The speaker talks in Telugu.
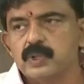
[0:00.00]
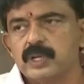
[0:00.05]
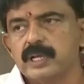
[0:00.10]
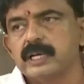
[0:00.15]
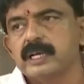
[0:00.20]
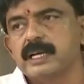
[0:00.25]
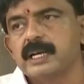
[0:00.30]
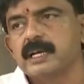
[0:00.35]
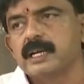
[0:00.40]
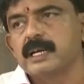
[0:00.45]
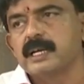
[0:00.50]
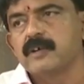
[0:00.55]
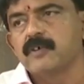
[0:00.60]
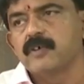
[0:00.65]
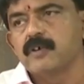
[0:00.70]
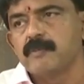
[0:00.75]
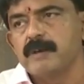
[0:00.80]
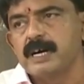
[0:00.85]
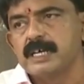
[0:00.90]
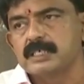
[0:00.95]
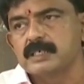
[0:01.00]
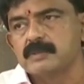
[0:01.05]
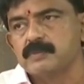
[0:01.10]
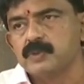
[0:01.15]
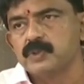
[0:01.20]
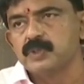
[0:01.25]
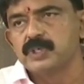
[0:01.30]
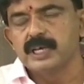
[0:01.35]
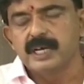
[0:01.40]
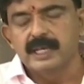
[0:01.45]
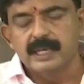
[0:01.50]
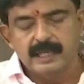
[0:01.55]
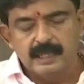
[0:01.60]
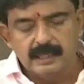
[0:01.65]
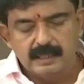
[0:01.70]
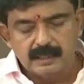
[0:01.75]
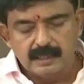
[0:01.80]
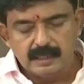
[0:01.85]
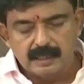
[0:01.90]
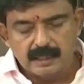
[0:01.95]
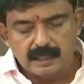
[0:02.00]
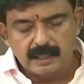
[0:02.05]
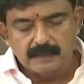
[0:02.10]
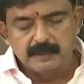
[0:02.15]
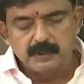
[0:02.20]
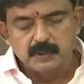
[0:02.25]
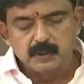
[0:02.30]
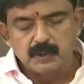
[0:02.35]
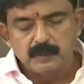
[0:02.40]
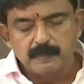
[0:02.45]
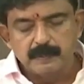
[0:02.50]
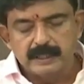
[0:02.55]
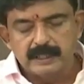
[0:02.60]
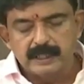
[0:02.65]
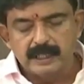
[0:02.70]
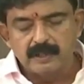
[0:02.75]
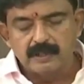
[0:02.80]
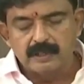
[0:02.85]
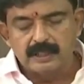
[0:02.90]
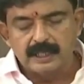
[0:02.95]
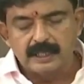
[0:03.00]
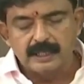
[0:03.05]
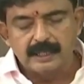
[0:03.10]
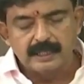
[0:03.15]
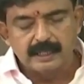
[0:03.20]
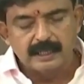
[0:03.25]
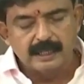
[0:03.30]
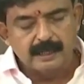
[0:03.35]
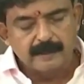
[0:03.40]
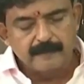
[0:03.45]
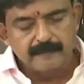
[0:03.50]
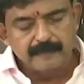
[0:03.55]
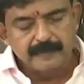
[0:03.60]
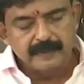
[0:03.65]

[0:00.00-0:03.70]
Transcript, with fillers: జూలై కన్నా అంటే ఒక మాసం ముందుగానే రేపు జూన్ పదిహేనో తారీఖున